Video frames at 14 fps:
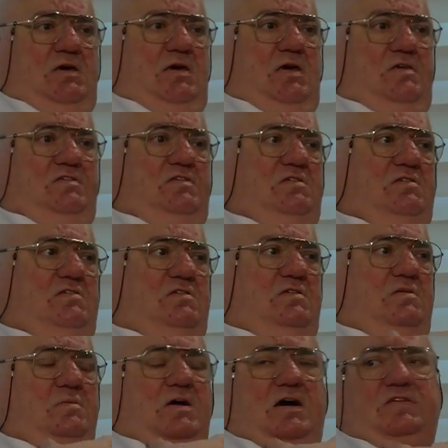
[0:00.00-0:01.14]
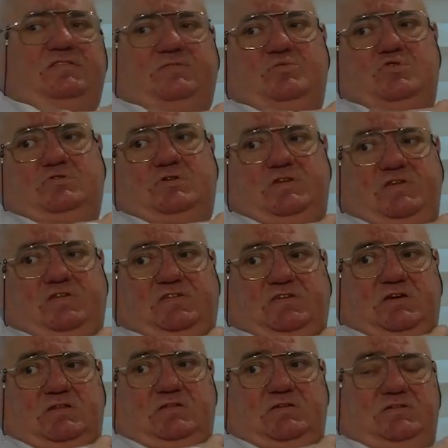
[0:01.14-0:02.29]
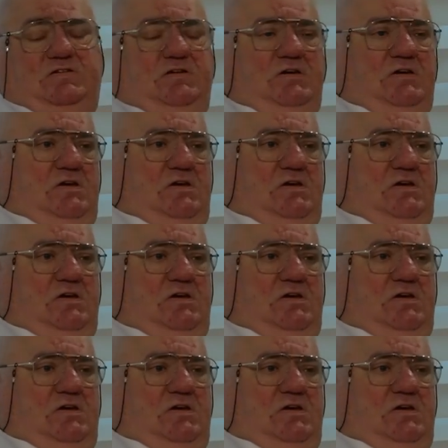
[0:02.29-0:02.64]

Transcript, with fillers: Eskisi gibi asmıyorlar insanları